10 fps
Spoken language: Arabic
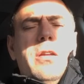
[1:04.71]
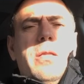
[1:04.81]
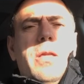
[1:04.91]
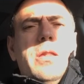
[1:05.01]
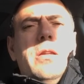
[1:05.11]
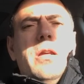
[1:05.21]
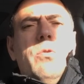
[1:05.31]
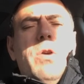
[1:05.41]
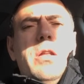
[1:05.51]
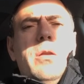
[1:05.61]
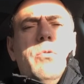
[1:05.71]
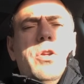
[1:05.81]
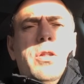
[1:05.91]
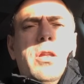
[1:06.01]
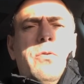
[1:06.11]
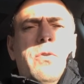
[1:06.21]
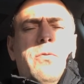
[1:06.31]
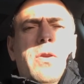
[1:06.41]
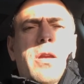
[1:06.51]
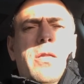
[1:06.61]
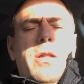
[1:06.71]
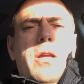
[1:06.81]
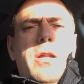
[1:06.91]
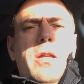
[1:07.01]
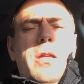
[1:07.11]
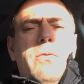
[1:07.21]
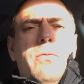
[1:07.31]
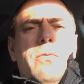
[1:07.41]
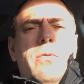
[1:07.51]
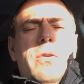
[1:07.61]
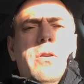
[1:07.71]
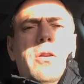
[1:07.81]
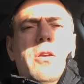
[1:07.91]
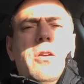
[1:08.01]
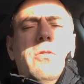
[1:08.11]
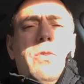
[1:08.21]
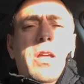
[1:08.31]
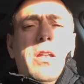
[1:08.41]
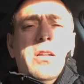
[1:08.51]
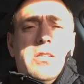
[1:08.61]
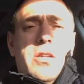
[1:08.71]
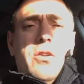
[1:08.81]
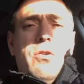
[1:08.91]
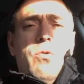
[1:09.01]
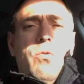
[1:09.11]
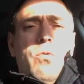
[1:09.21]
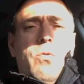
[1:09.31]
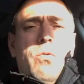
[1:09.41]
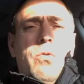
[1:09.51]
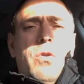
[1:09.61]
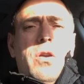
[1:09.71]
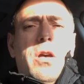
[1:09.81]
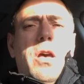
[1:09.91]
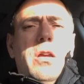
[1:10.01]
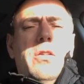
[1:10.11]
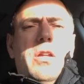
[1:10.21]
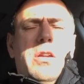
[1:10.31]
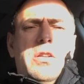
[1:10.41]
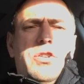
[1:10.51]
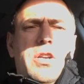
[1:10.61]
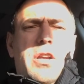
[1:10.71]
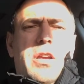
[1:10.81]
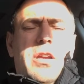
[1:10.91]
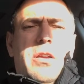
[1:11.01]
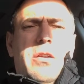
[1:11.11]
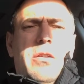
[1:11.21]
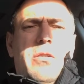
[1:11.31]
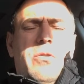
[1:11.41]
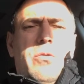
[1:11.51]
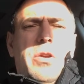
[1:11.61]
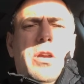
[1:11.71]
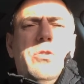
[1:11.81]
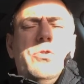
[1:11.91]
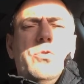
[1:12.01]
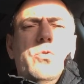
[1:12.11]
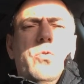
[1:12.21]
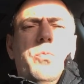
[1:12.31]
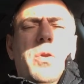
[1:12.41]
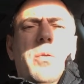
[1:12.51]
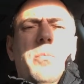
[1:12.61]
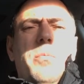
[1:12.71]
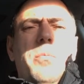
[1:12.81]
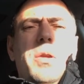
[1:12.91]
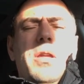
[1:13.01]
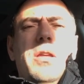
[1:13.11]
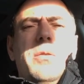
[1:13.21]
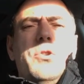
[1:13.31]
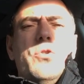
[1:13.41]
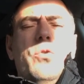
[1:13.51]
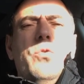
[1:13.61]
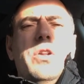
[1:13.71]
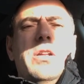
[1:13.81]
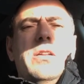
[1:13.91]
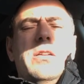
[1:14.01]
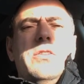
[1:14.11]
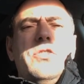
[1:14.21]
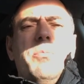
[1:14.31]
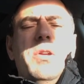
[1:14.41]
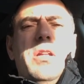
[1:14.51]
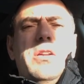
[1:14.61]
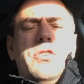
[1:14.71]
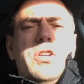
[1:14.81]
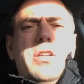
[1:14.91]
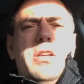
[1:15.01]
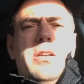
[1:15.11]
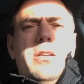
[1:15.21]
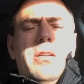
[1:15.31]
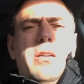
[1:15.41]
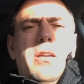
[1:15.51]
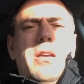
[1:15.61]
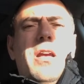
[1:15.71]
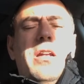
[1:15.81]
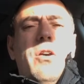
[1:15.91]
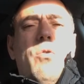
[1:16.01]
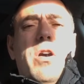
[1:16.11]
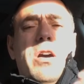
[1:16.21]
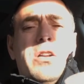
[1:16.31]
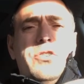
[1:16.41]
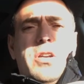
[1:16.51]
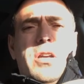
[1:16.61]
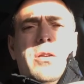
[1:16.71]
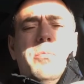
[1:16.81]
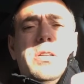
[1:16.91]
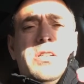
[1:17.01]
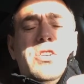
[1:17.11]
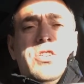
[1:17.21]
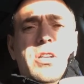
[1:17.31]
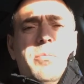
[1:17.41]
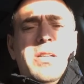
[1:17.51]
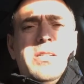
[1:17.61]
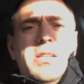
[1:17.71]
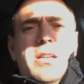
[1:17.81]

ذات الألوان المختلفة في هذا الخريف فإن صدره أيضا ينشرح ويحس بشعور جميل جدا أنه خرج من سجن المنزل